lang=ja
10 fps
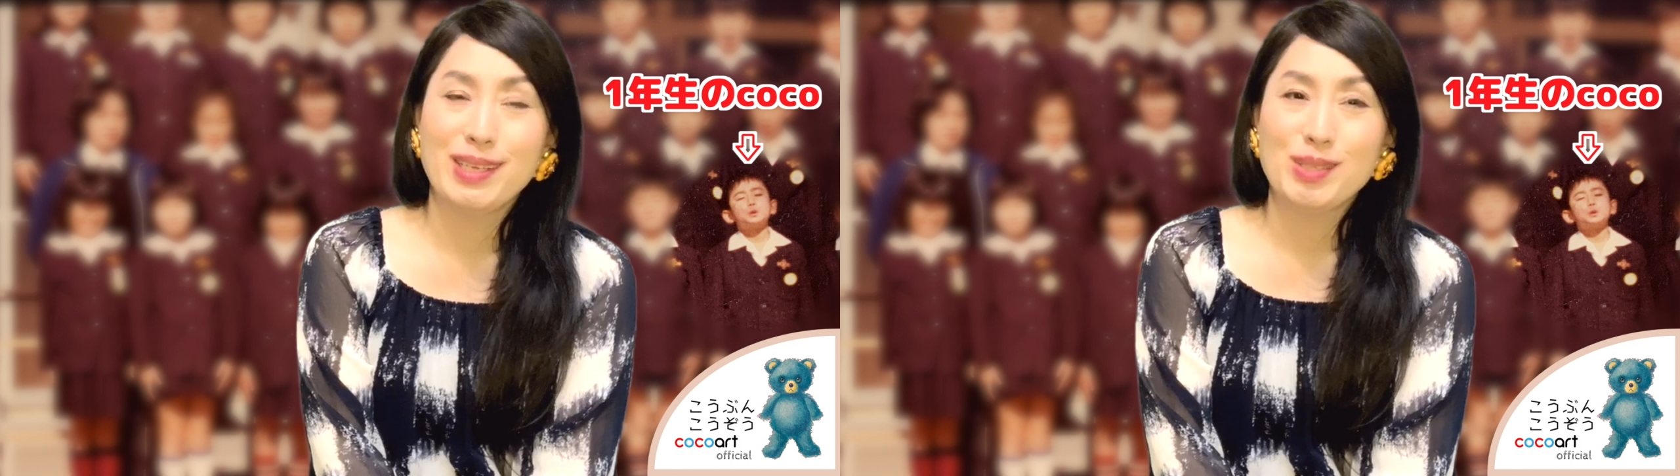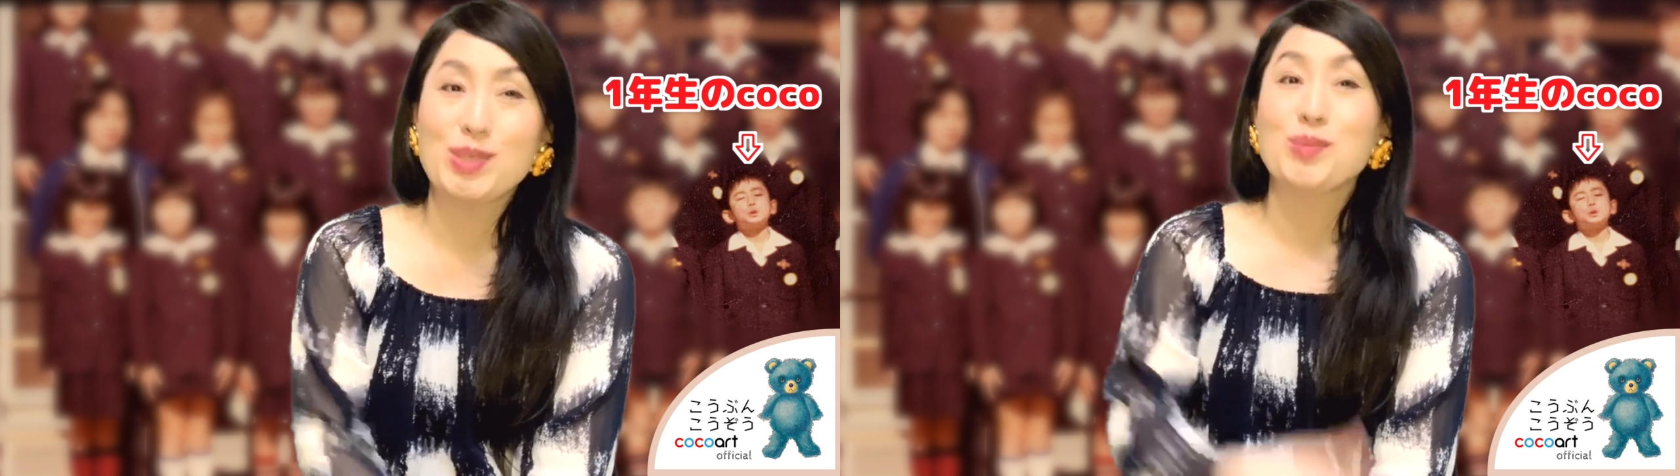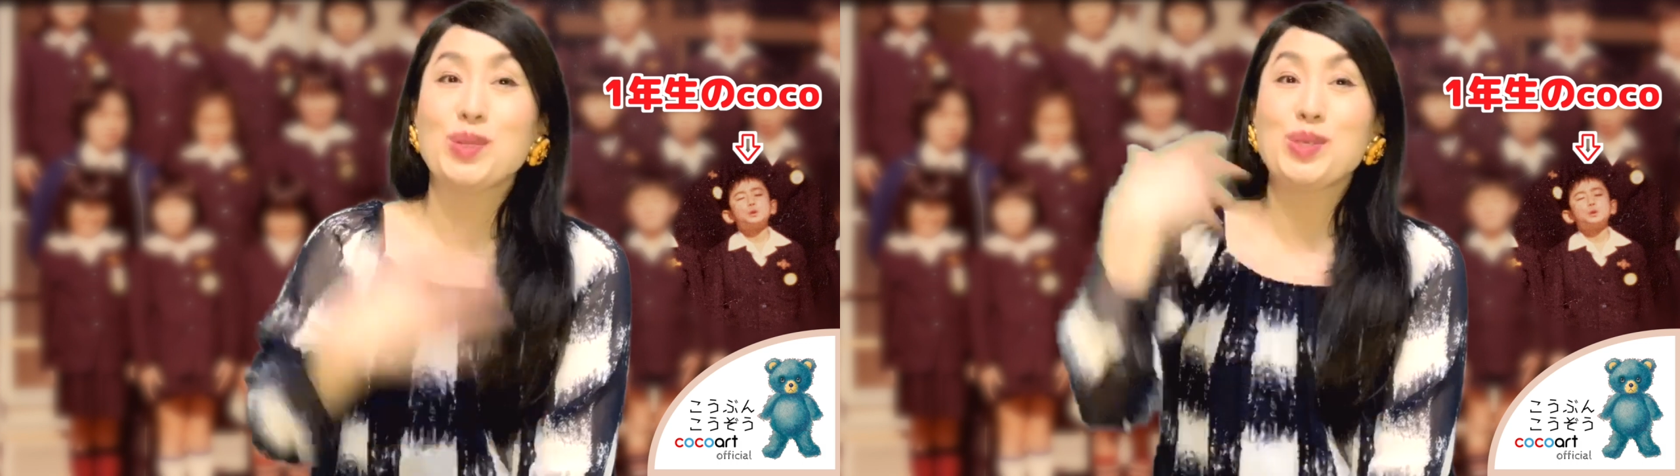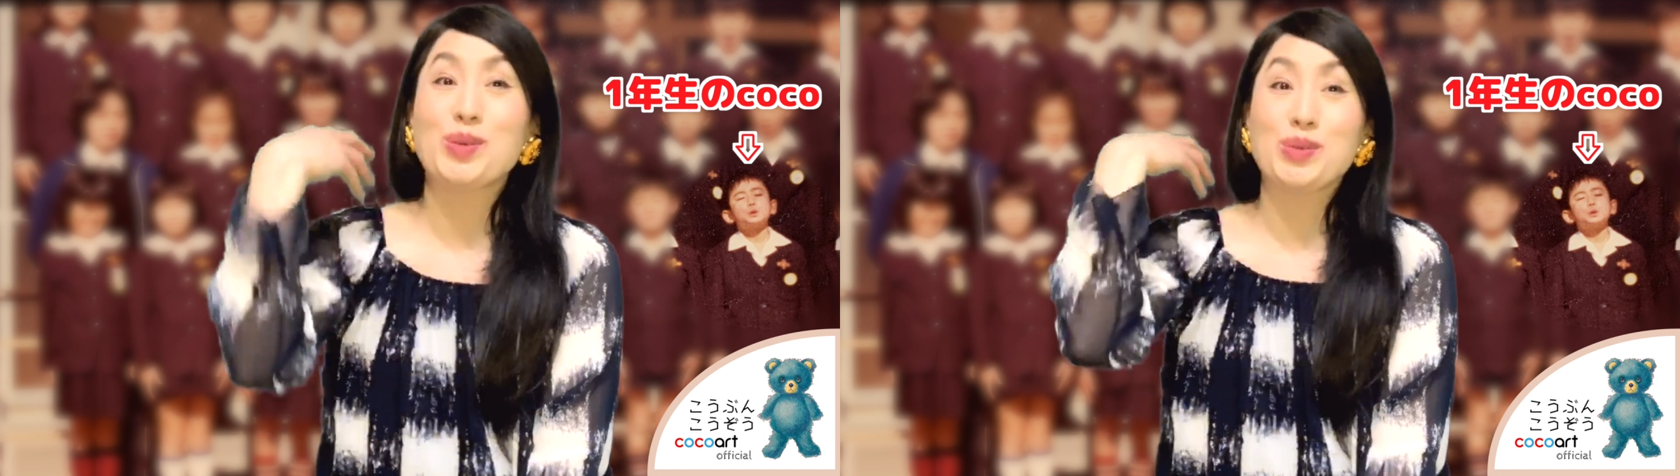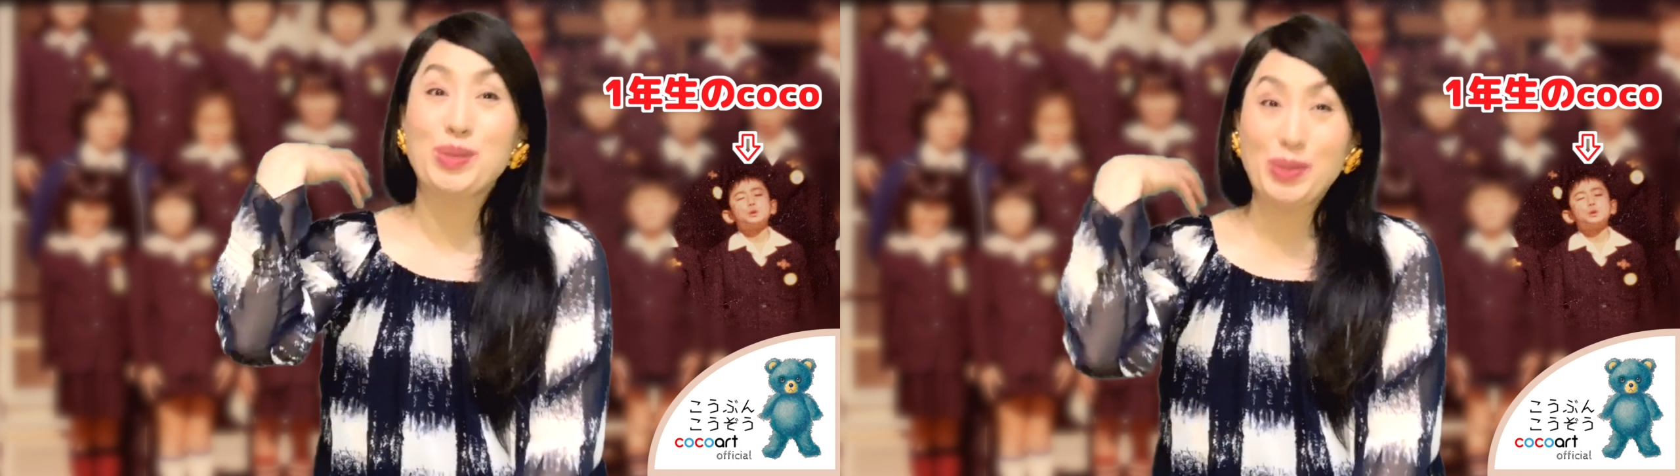そしてもち
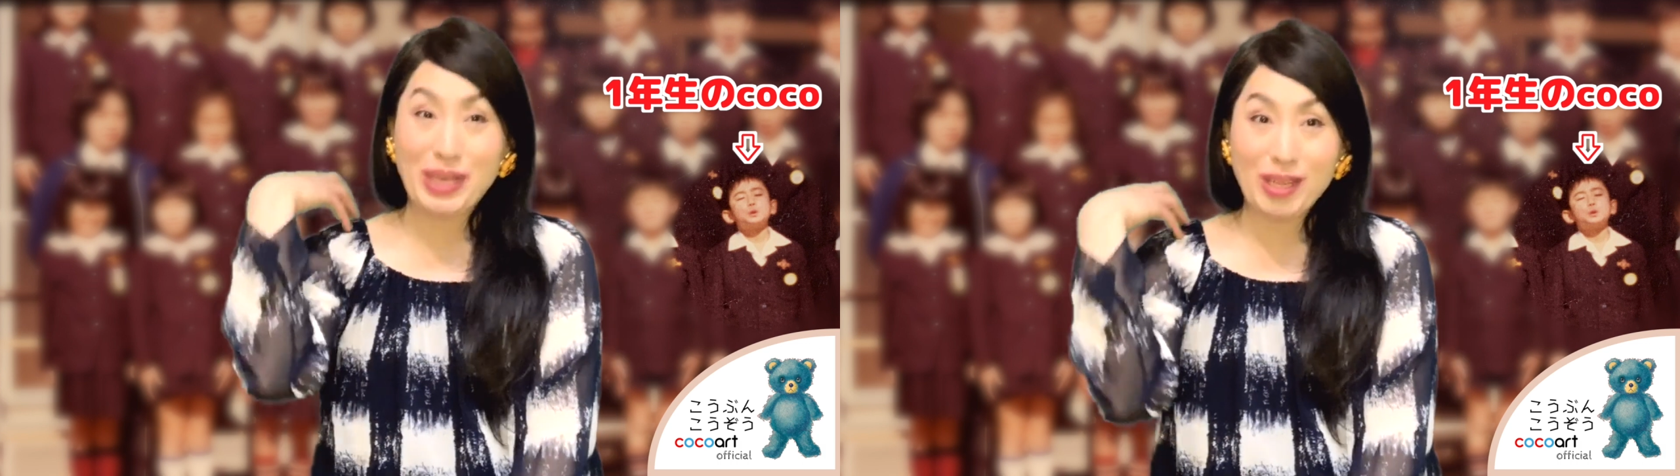ろん黒い